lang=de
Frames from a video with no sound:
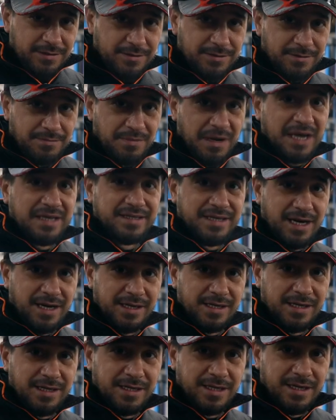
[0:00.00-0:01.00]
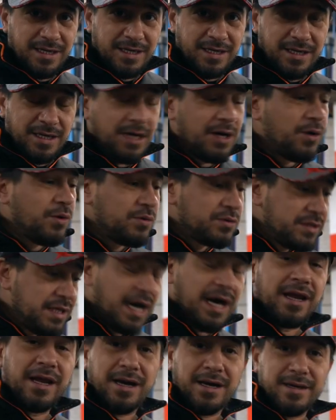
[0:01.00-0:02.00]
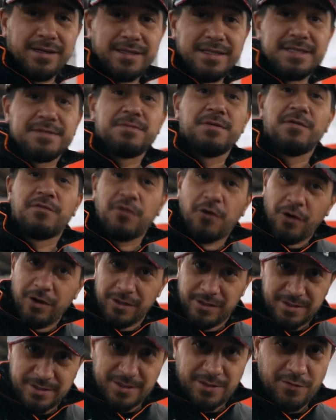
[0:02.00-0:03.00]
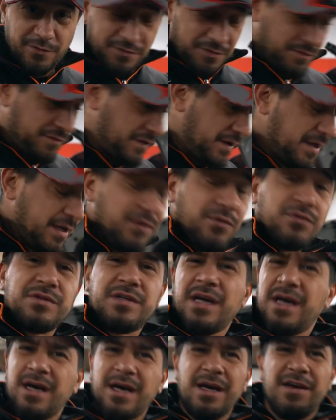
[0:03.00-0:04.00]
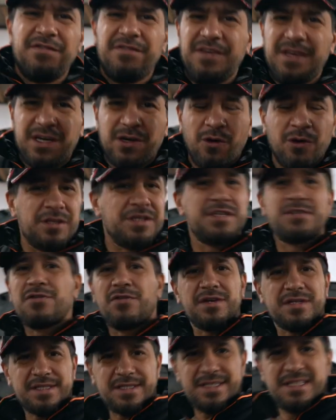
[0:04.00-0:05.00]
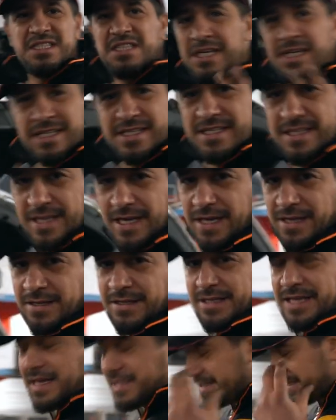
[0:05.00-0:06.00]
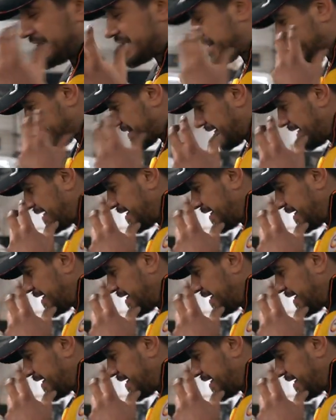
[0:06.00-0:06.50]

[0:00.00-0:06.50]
ein paar Tage. Und danach ist mir Folgendes aufgefallen. Und wie konnte ich sowas nicht sehen? Das ist,